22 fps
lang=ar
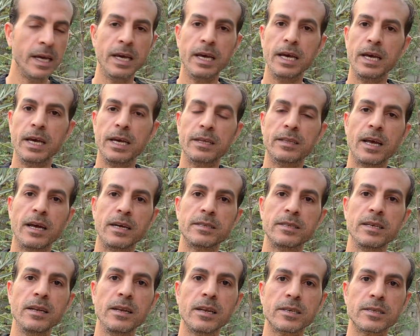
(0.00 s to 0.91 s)
آه،
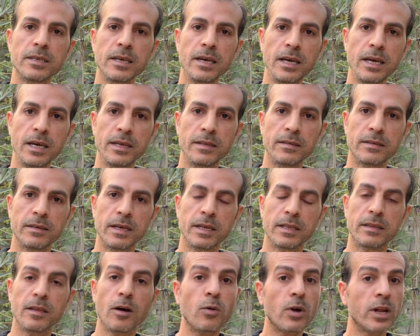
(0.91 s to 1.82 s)
تحسين لصحه
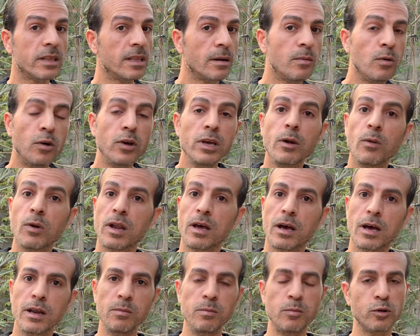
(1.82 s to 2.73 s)
الدوره الدمويه
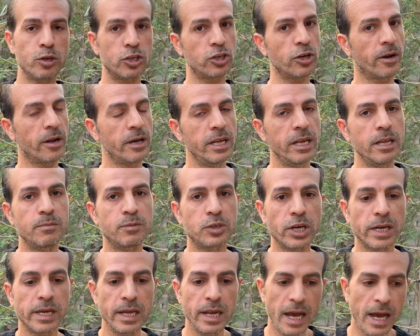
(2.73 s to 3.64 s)
والقلب والشرايين
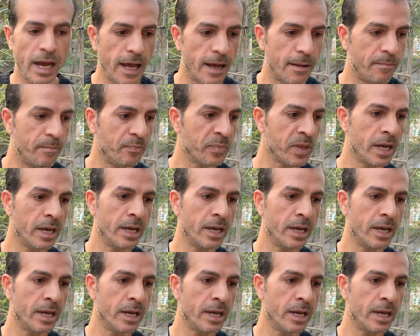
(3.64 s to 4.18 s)
بشكل عام